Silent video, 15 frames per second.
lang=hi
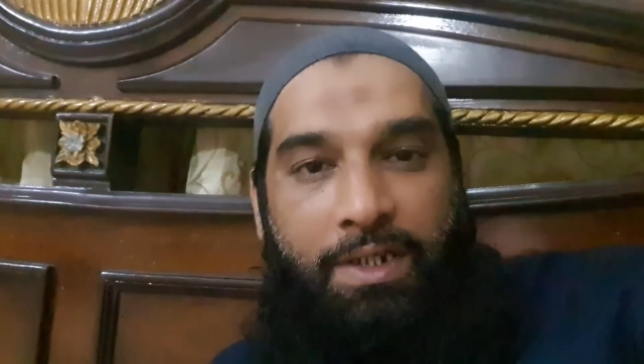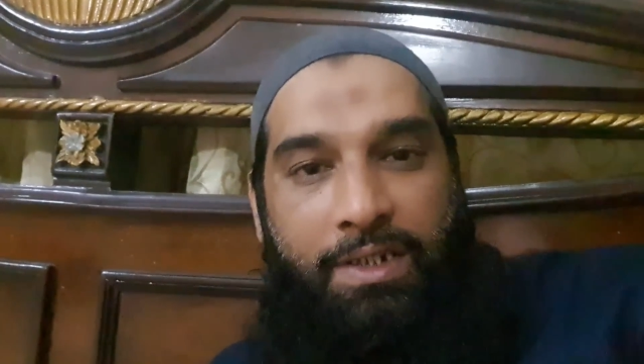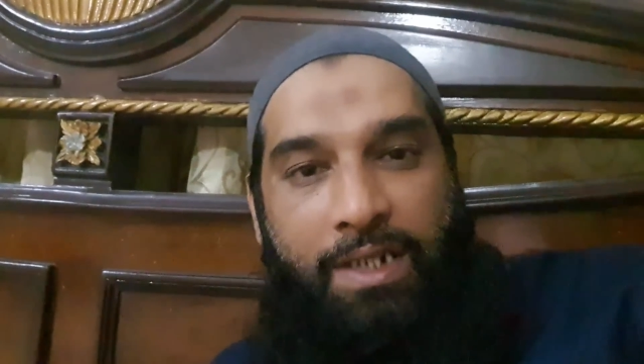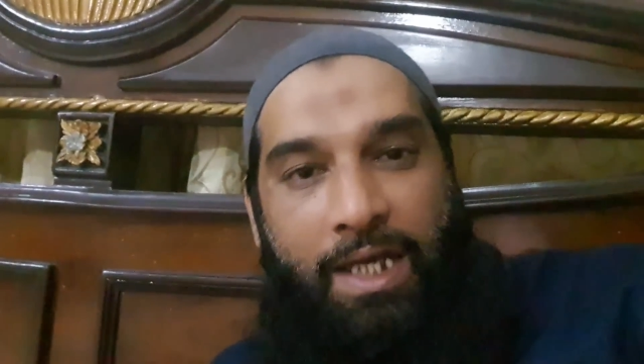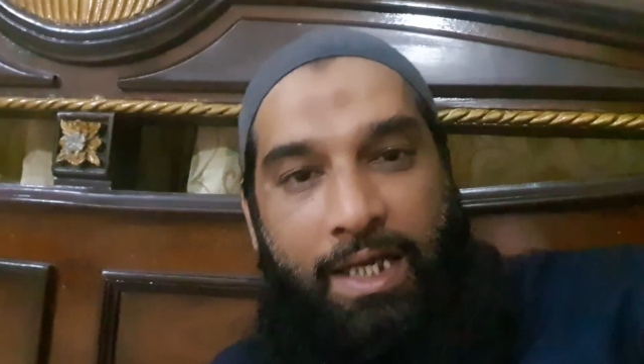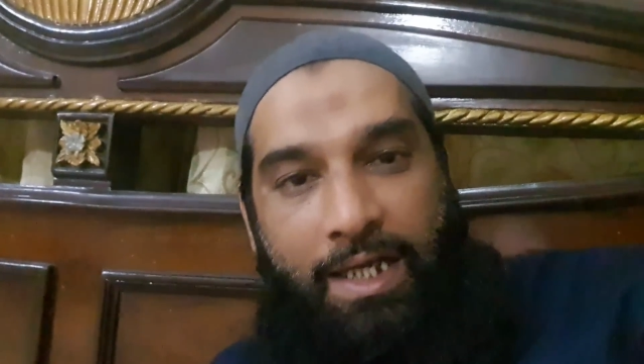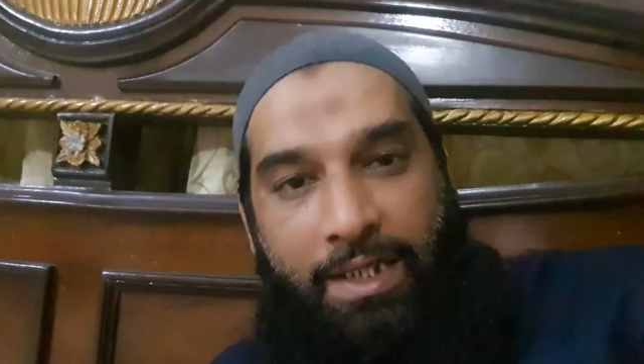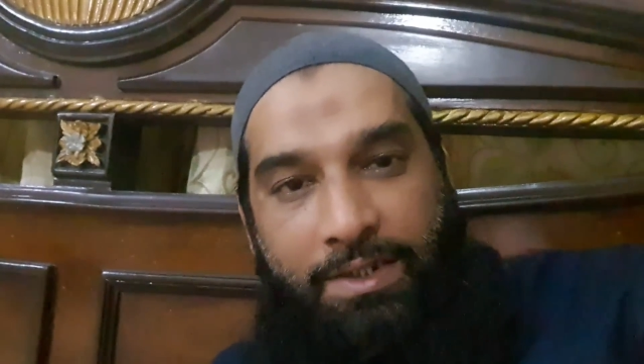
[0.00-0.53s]

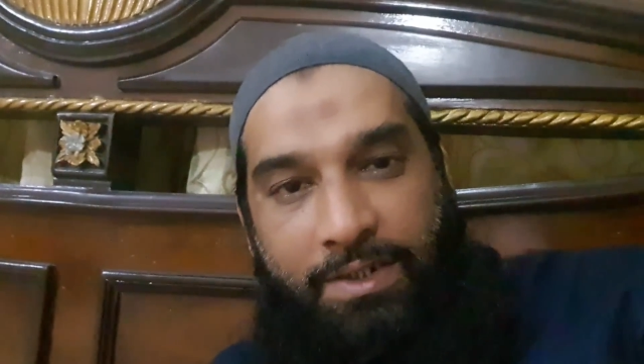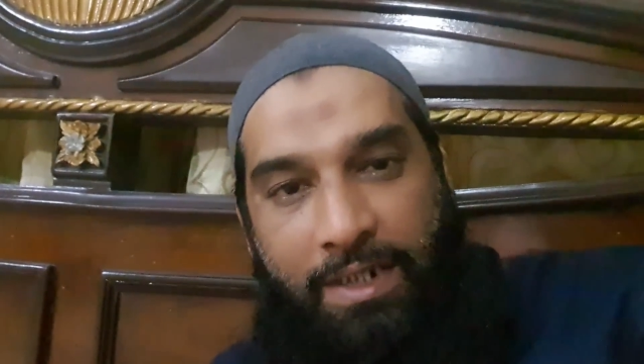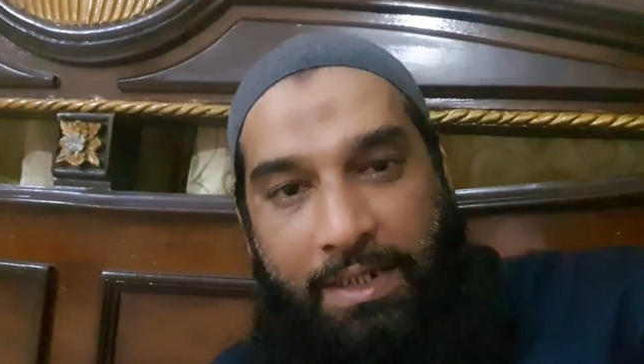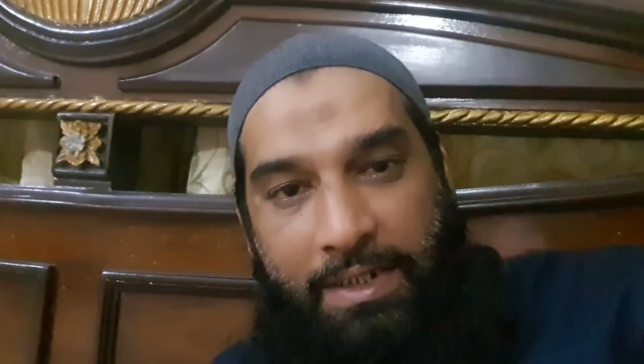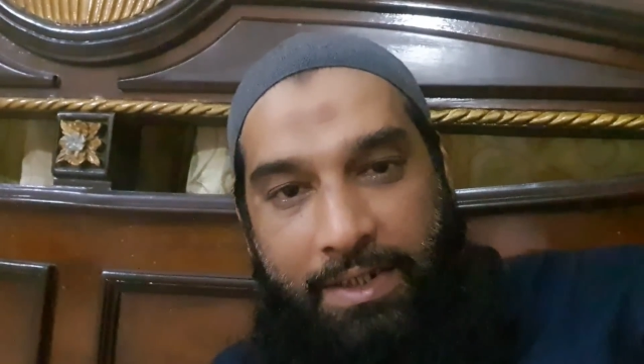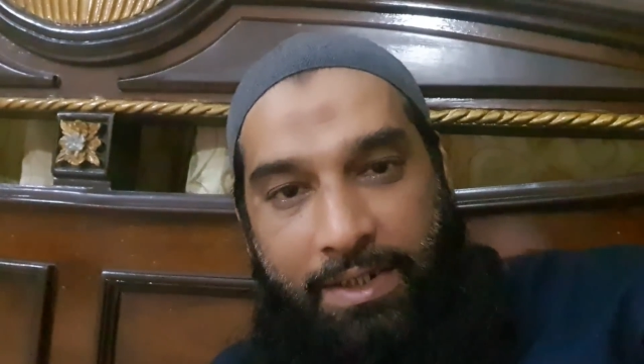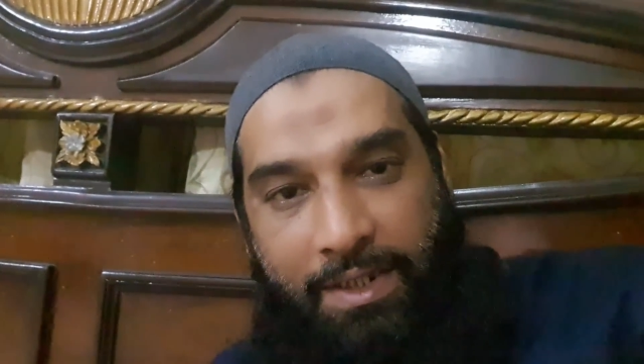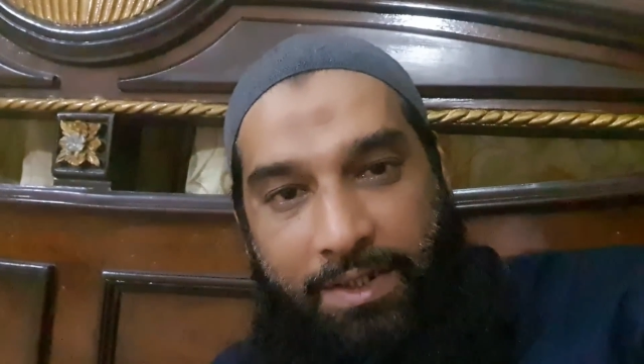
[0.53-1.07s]
हिदायत
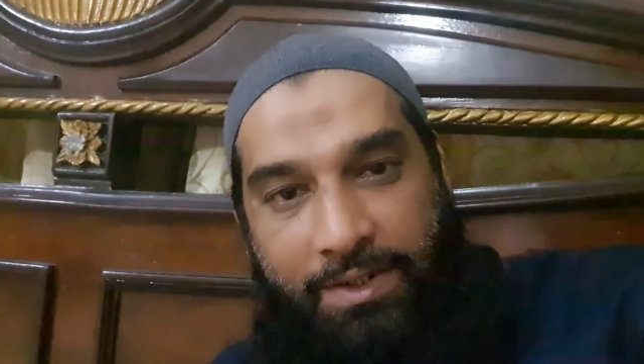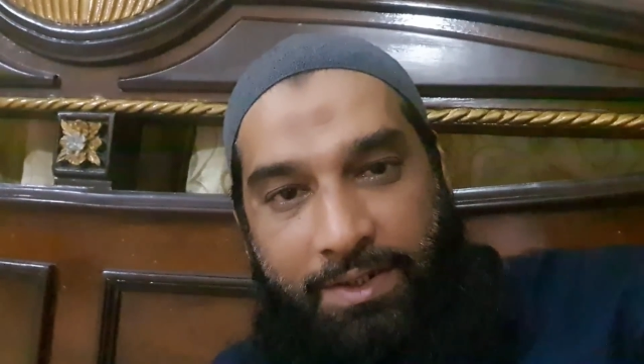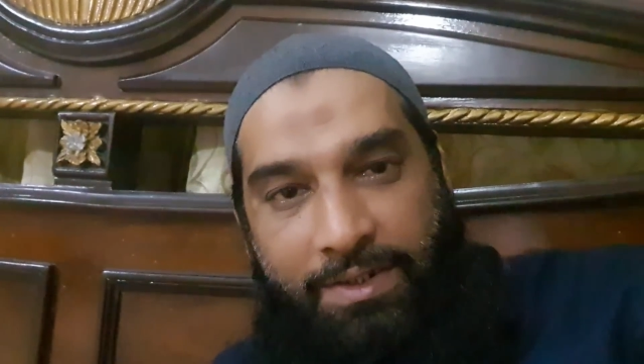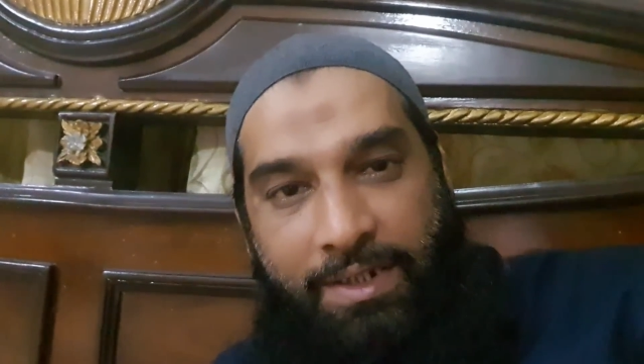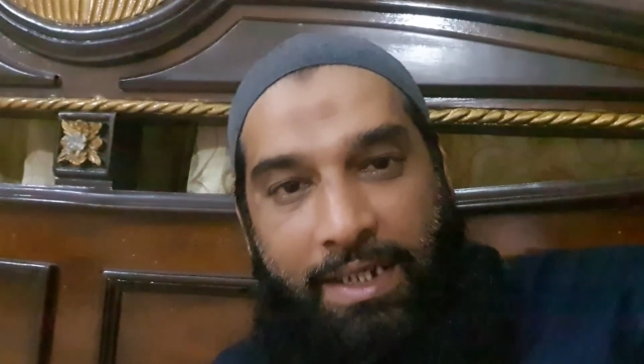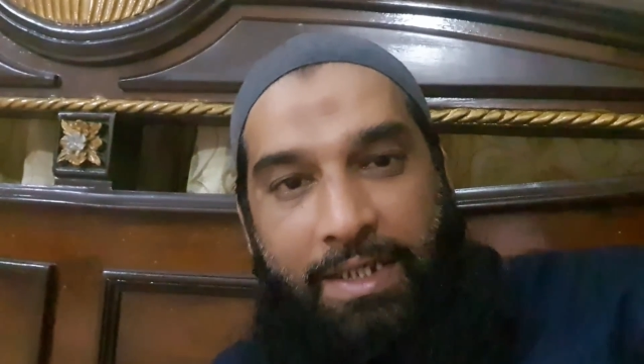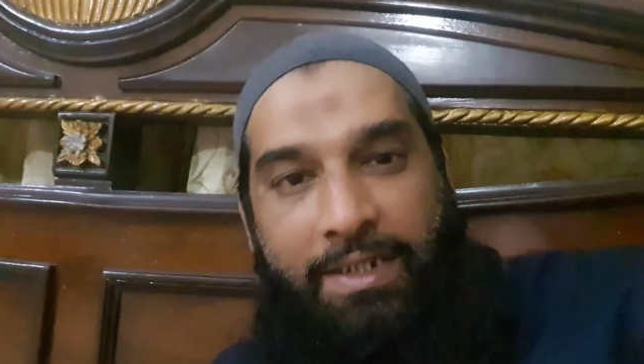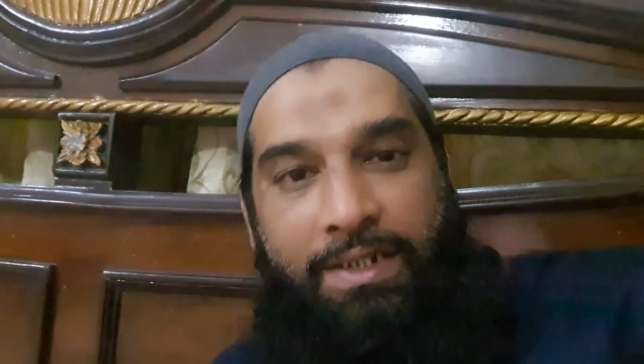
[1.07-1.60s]
जारी कर दी
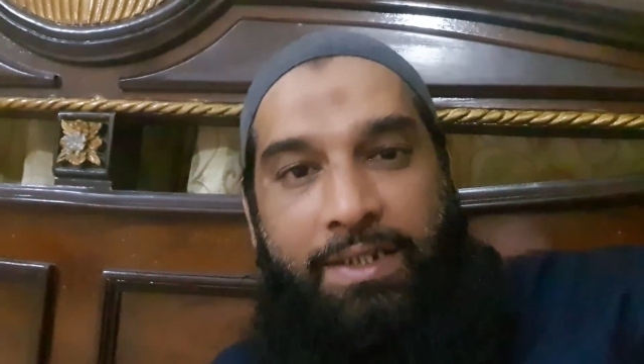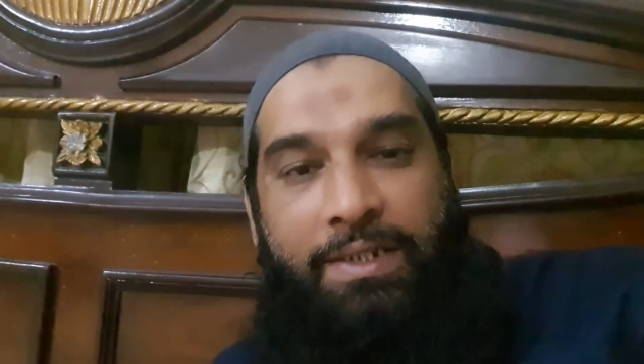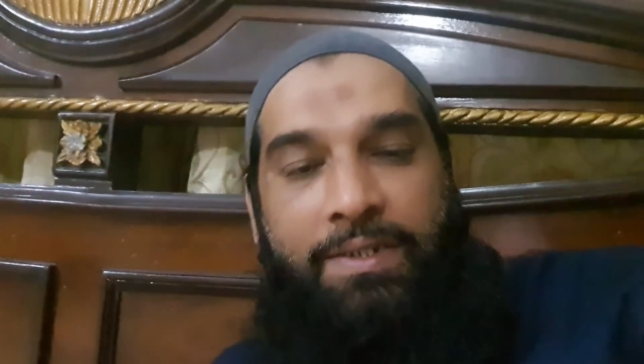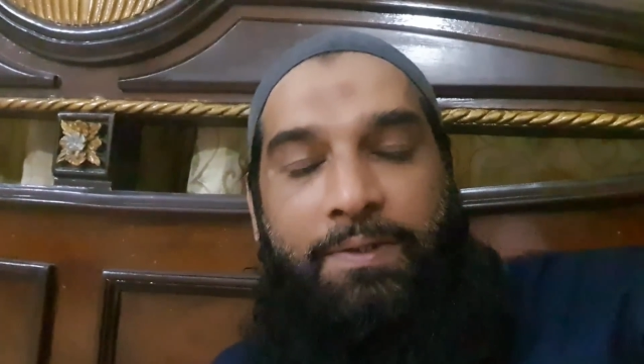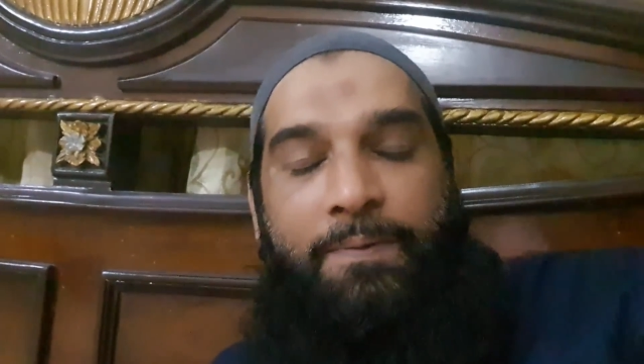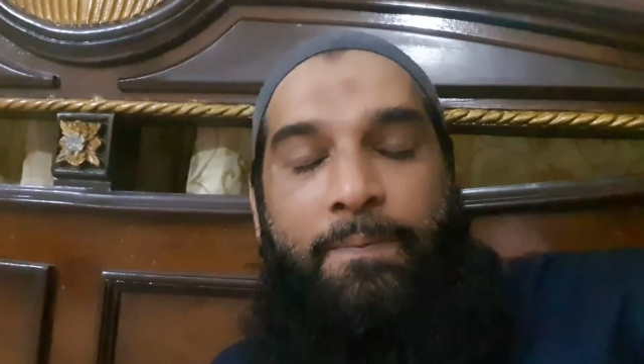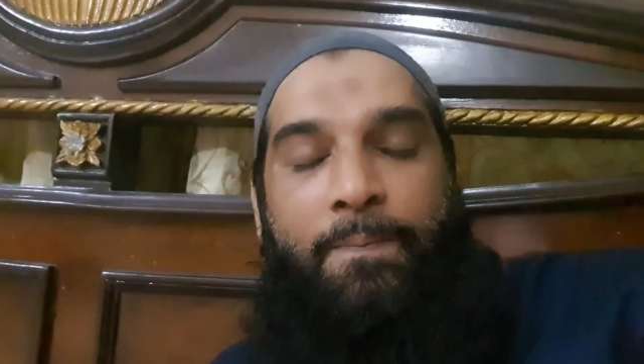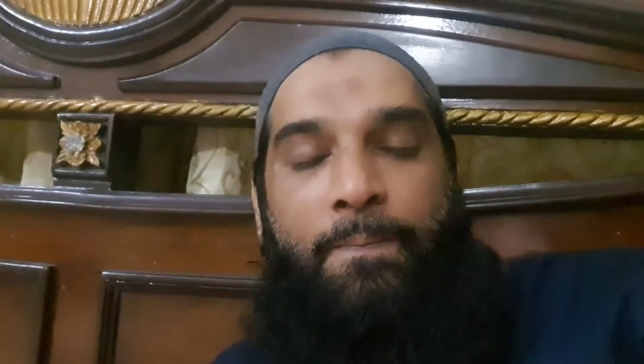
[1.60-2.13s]
जाएंगी